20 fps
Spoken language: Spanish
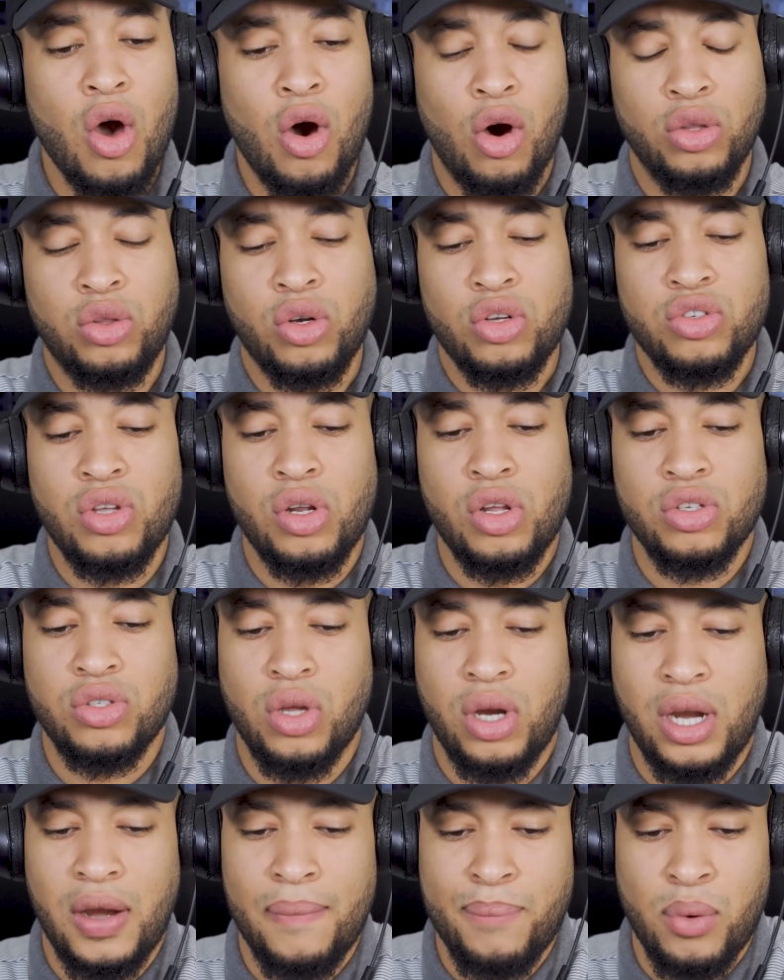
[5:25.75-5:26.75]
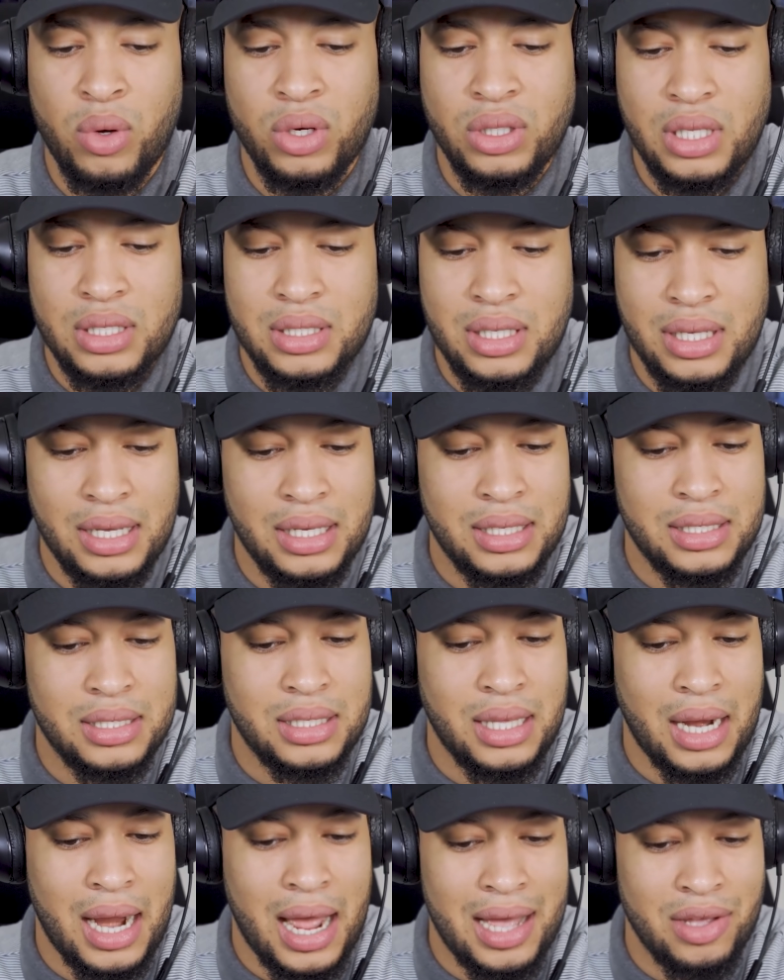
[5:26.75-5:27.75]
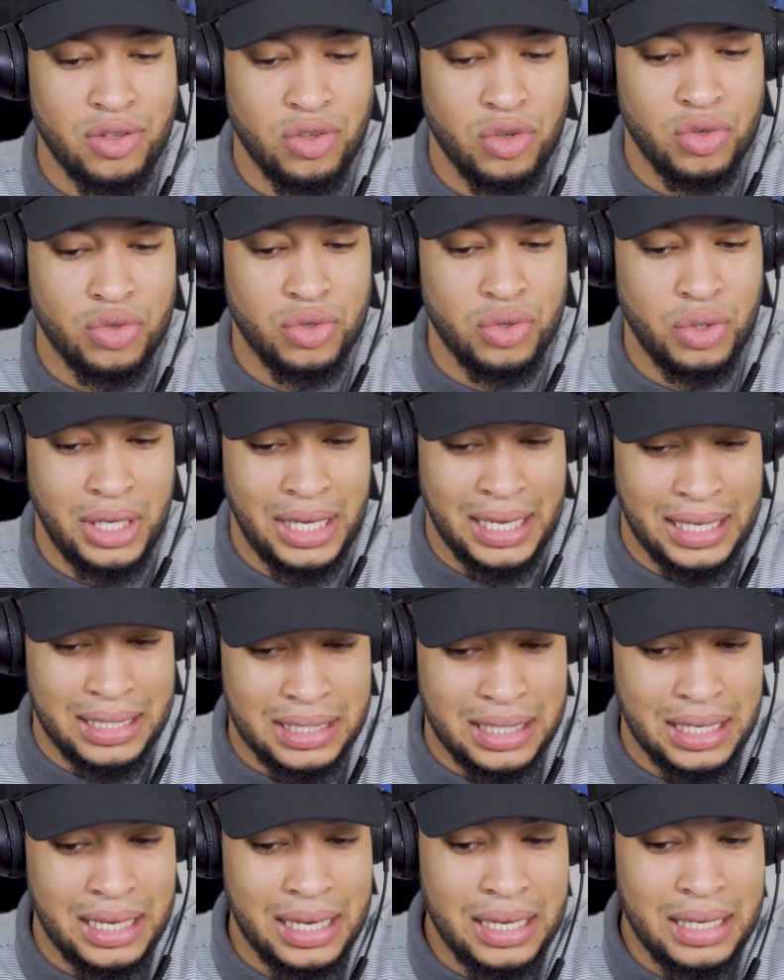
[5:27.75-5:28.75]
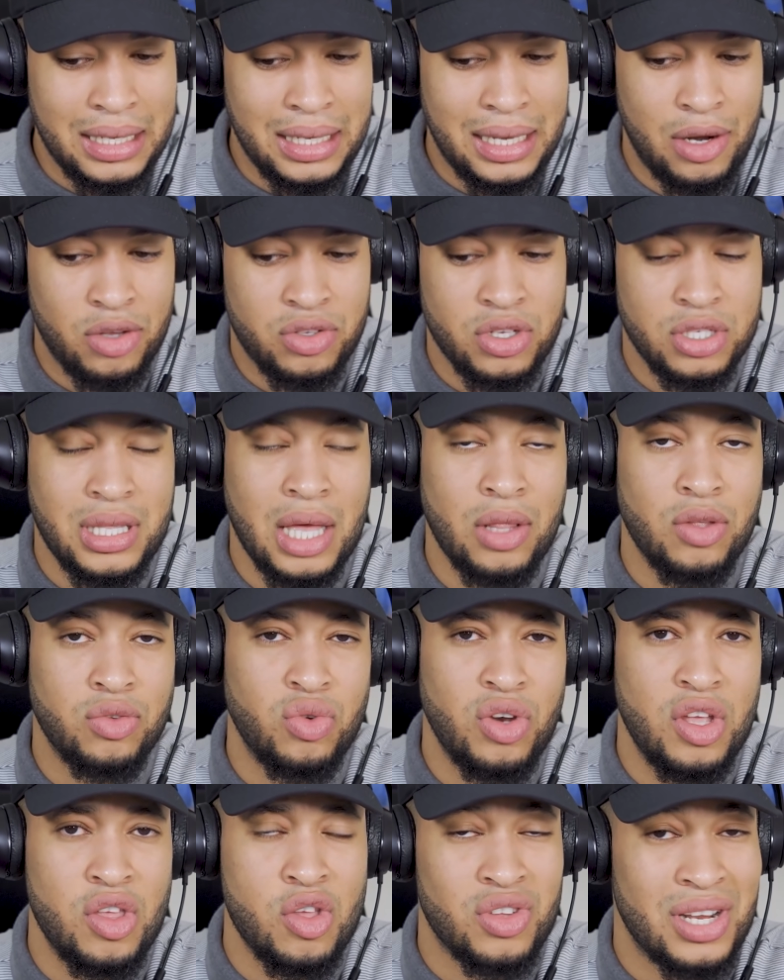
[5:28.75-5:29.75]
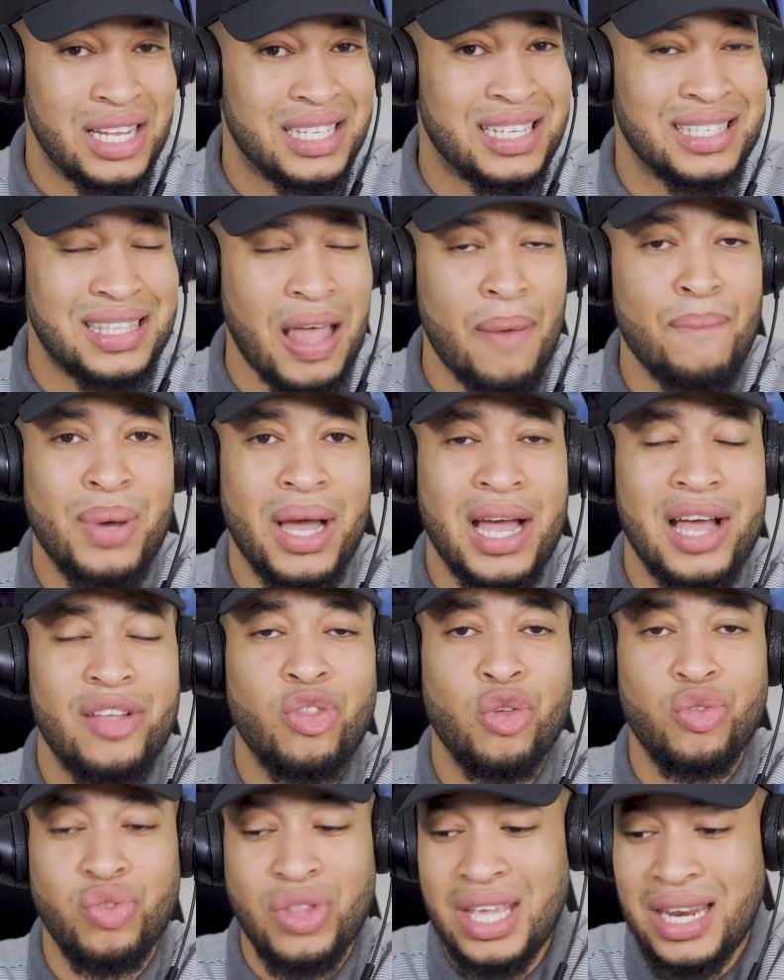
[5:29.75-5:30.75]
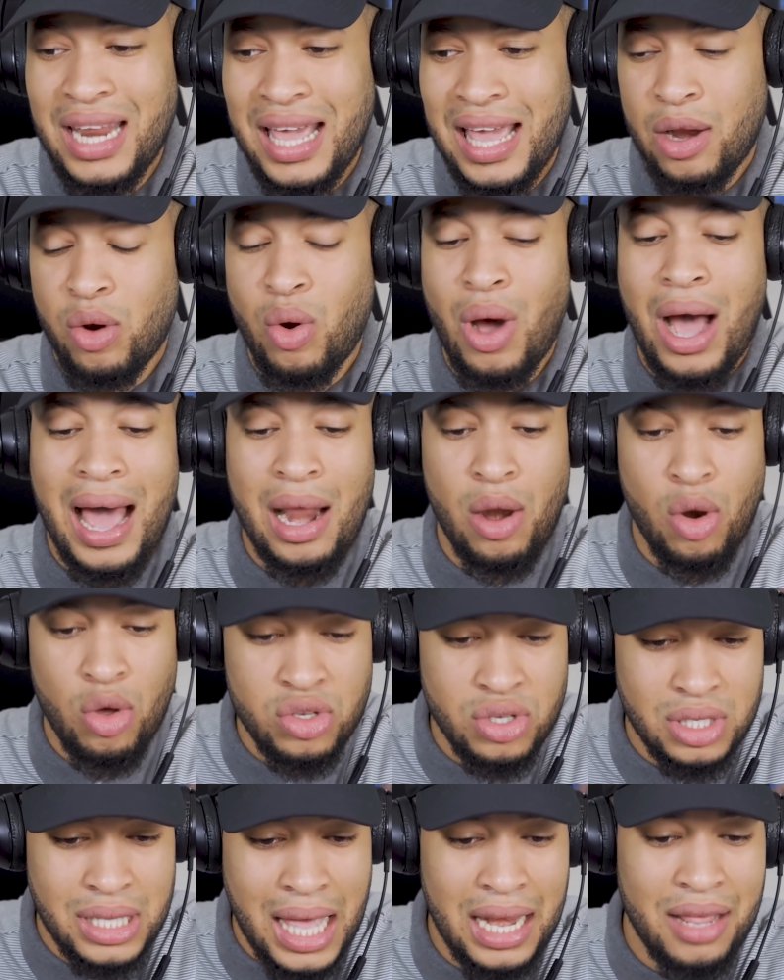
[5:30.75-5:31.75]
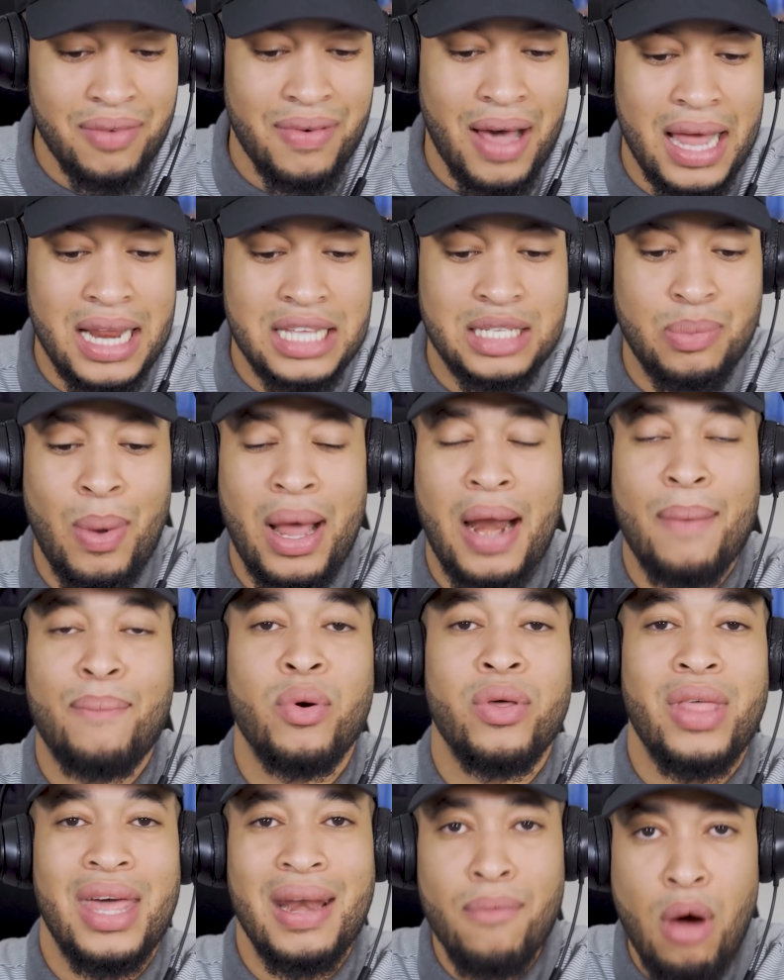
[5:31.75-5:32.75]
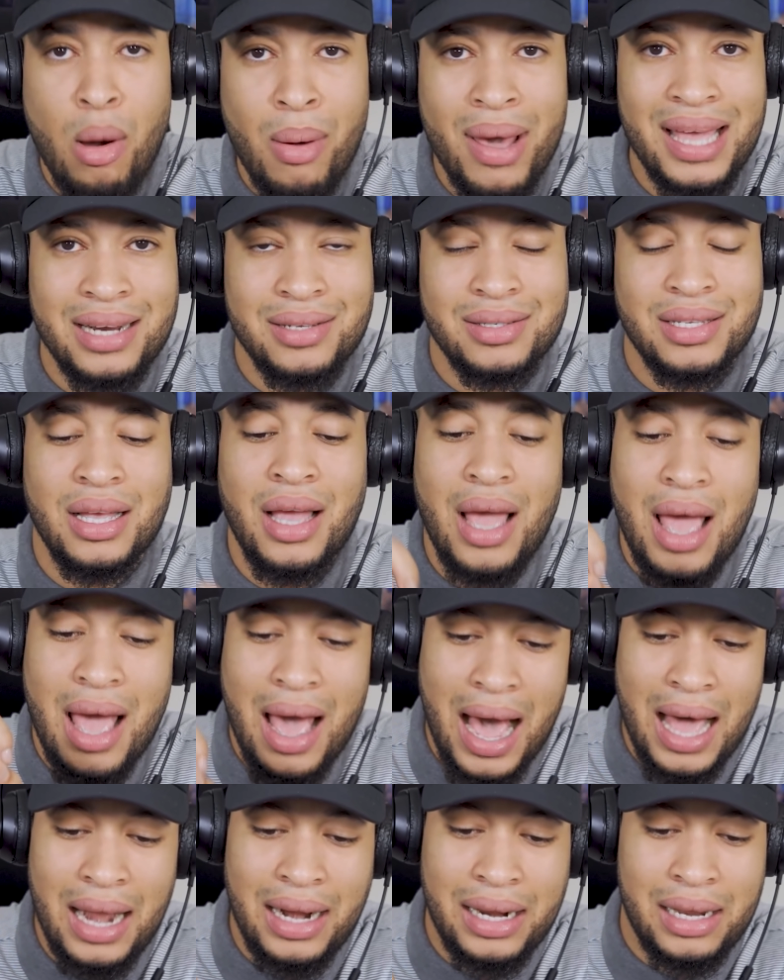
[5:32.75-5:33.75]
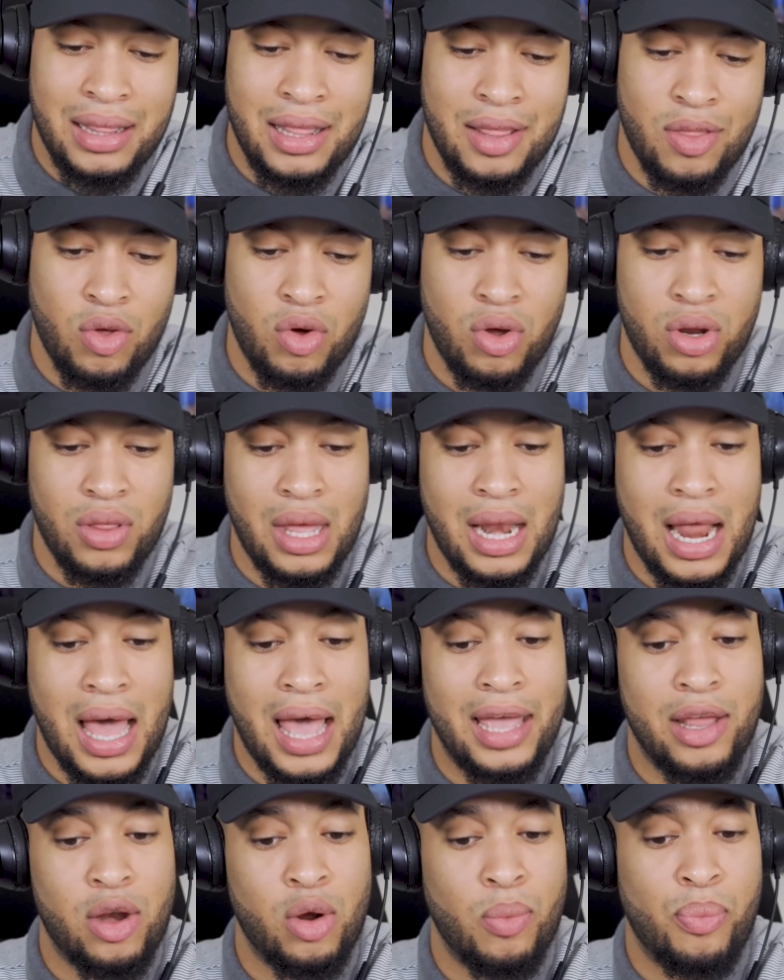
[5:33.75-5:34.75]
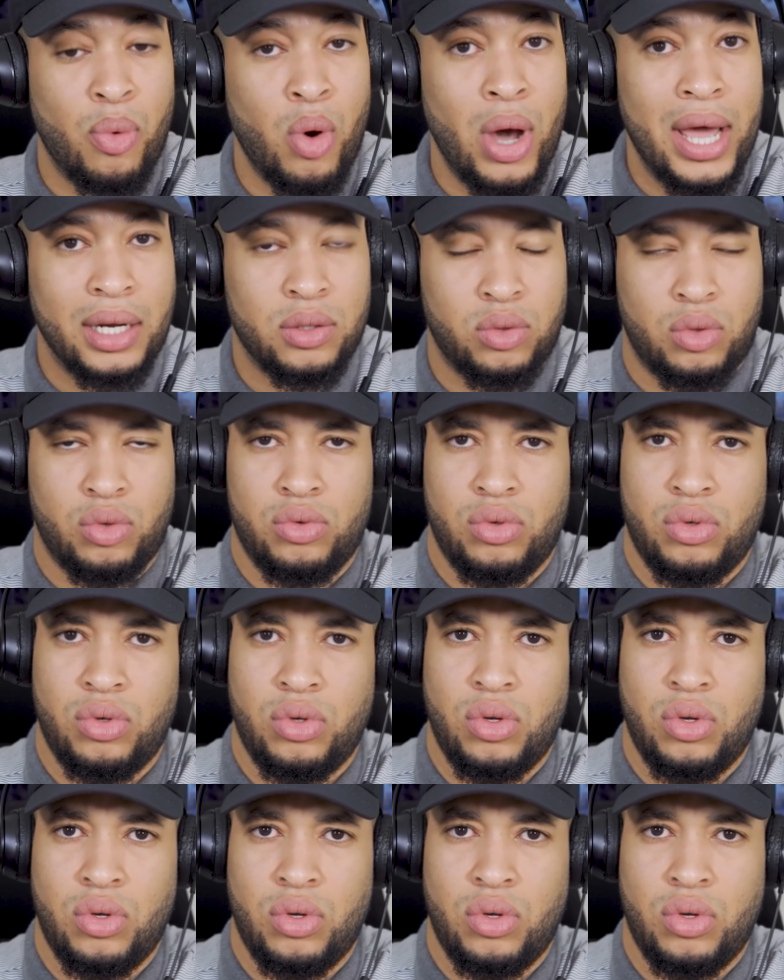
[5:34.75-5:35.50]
Otros de los reportes extraños es que los Estados Unidos les están pagando dinero a los talibanes para poder moverse alrededor del aeropuerto.